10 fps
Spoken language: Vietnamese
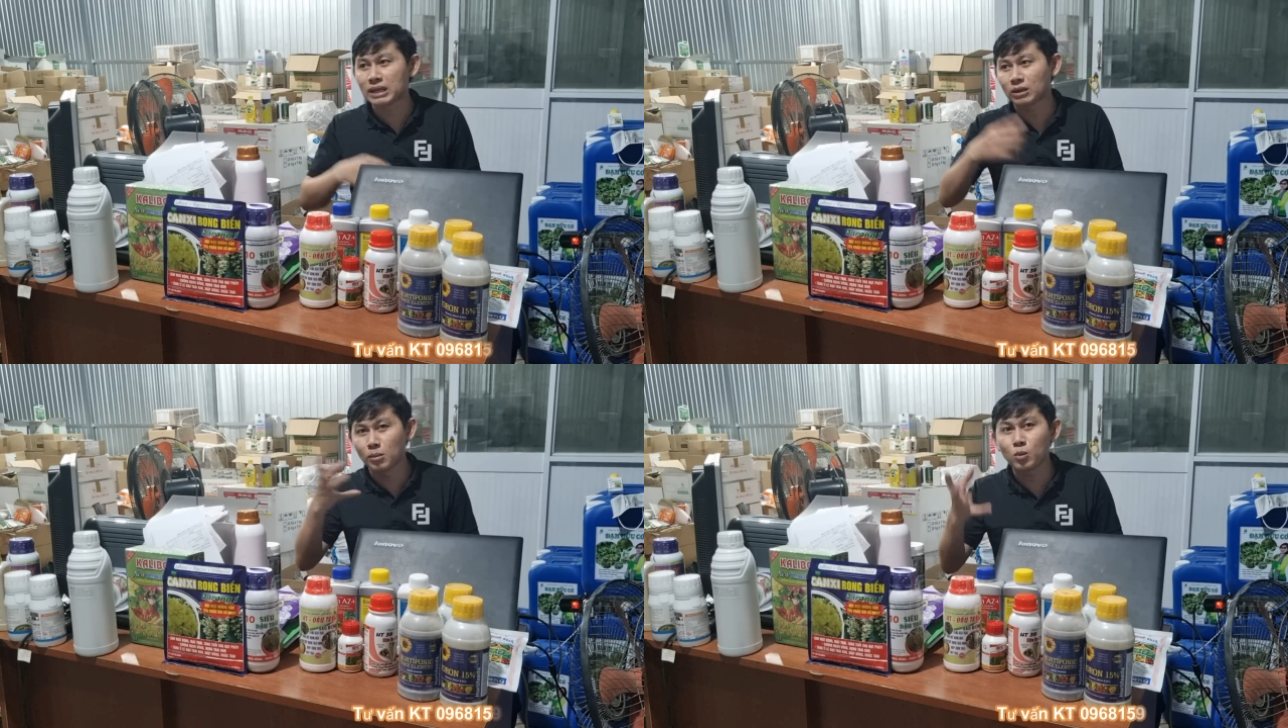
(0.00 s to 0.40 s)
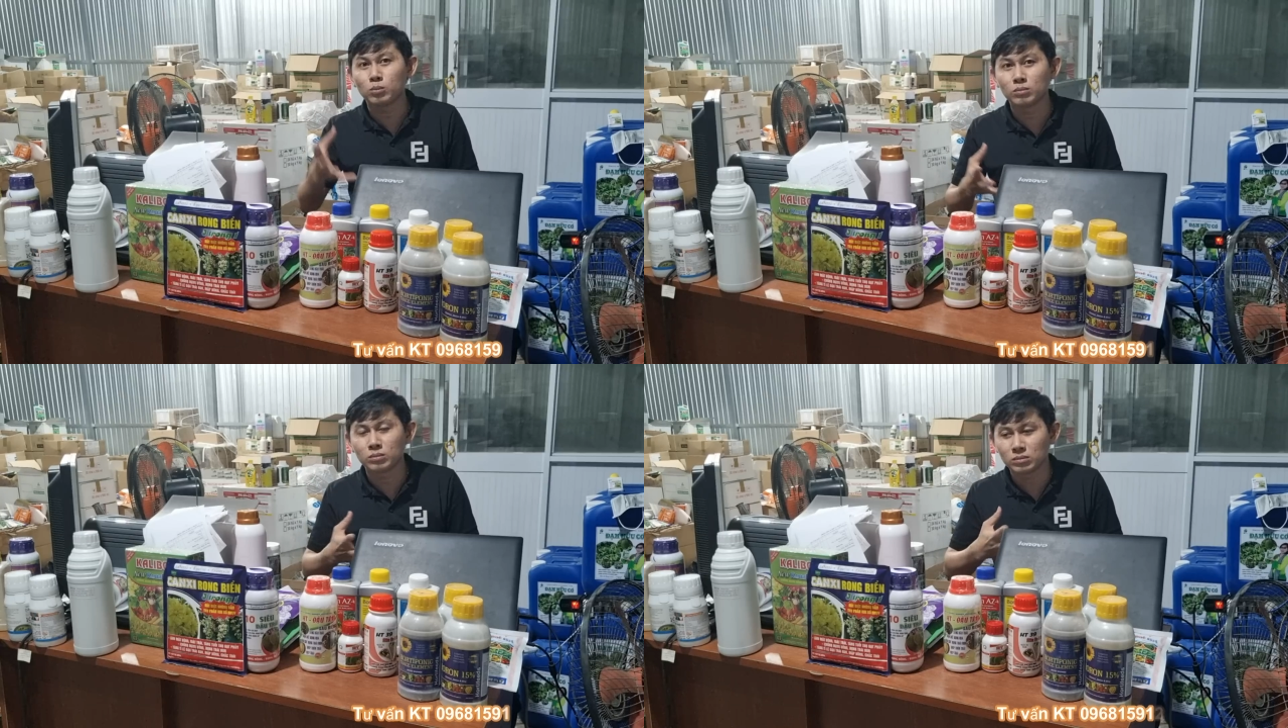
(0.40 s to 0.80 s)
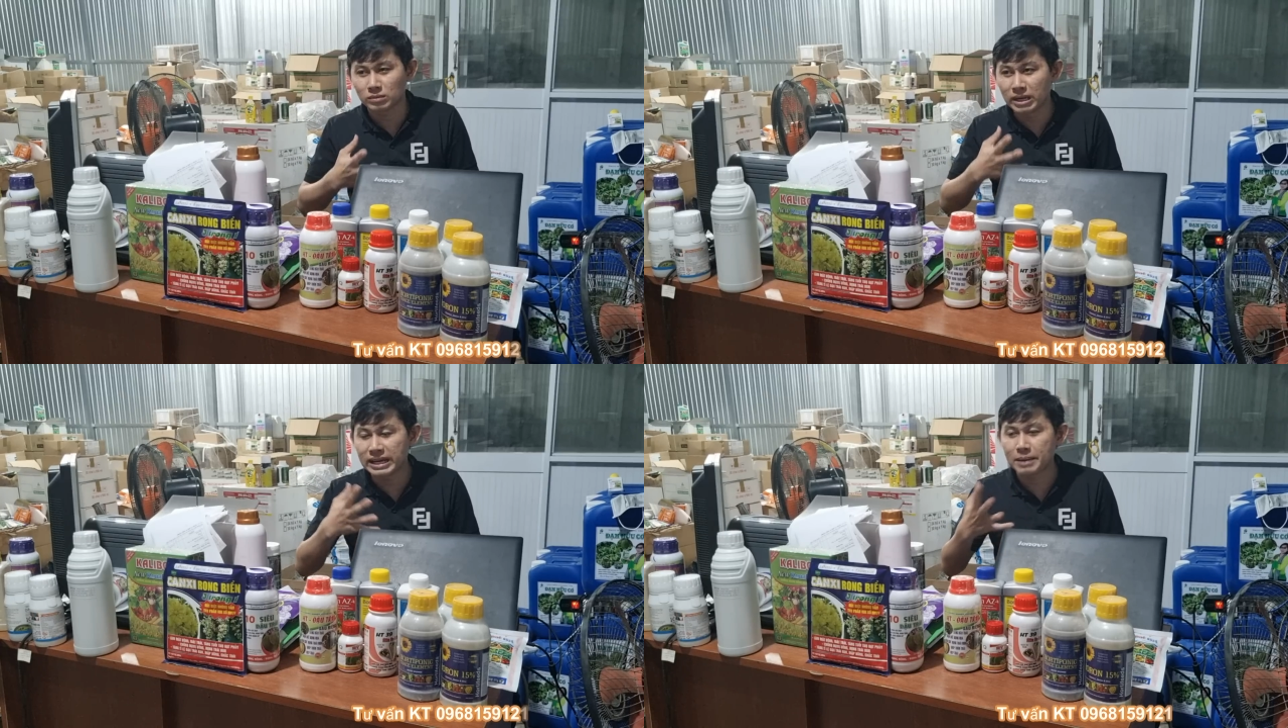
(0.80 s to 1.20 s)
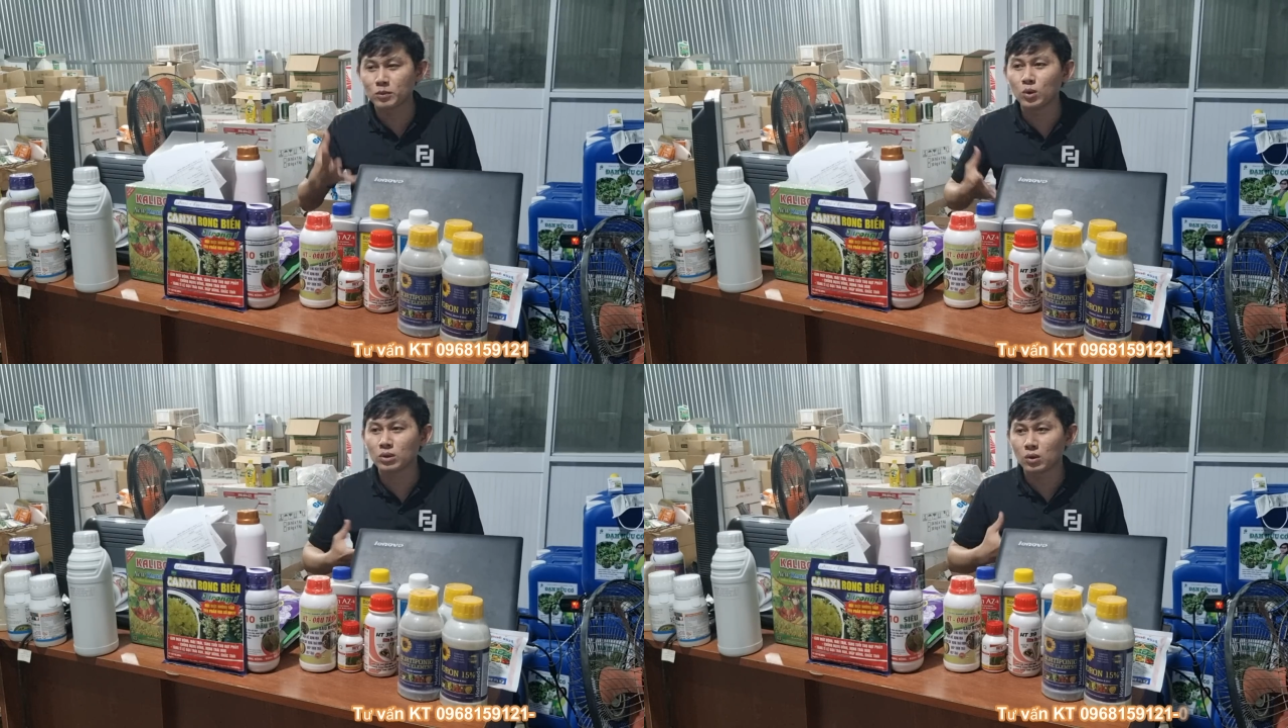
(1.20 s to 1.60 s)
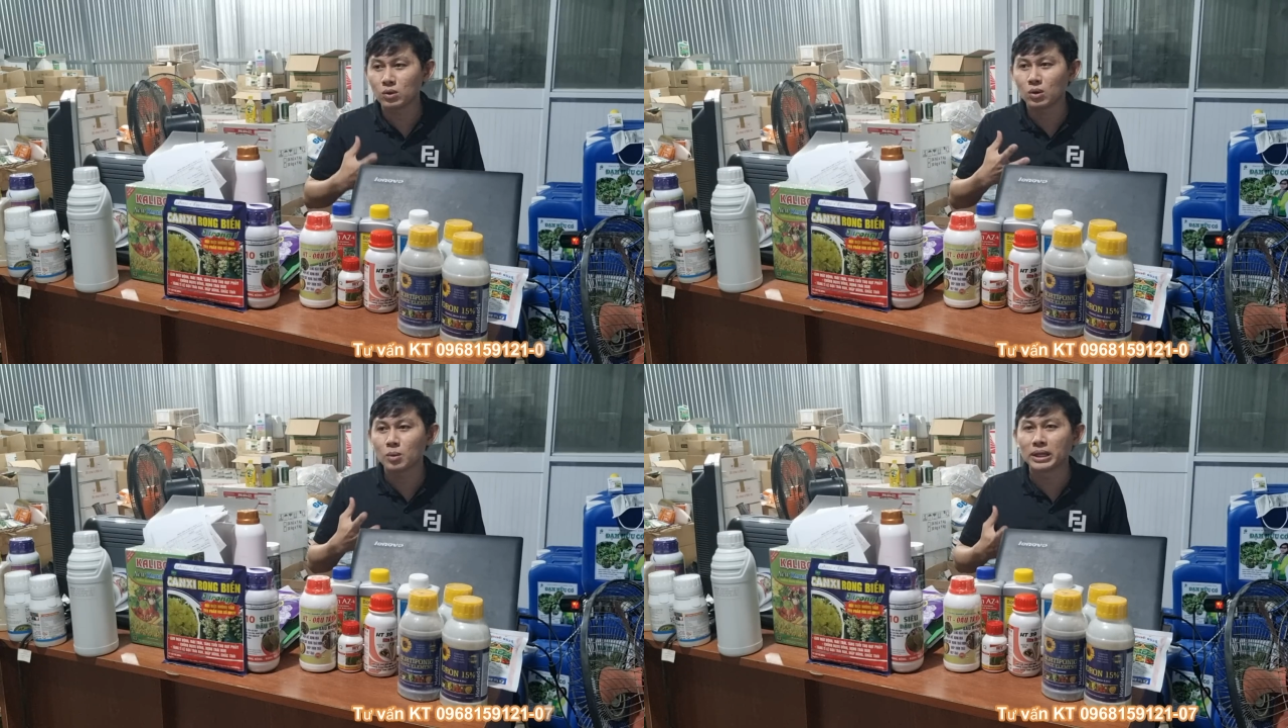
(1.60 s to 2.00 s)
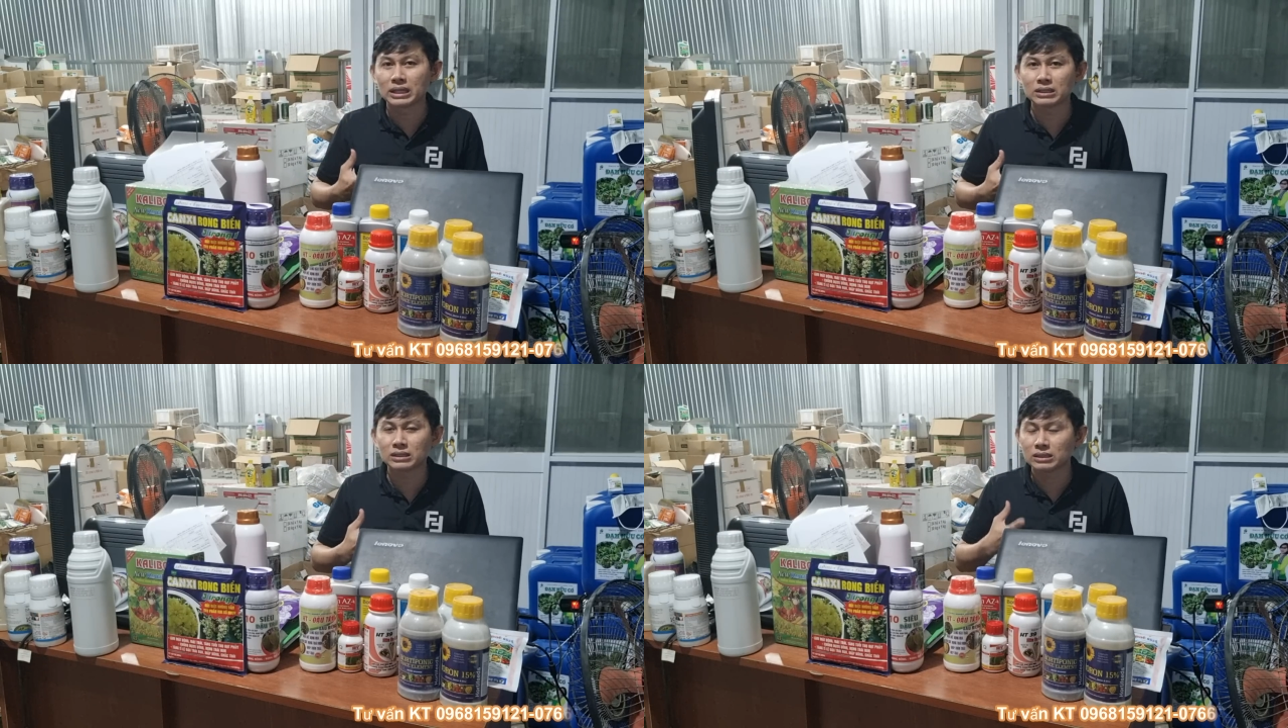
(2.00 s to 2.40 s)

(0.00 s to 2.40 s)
chúng ta tạo một miền Nam của mình,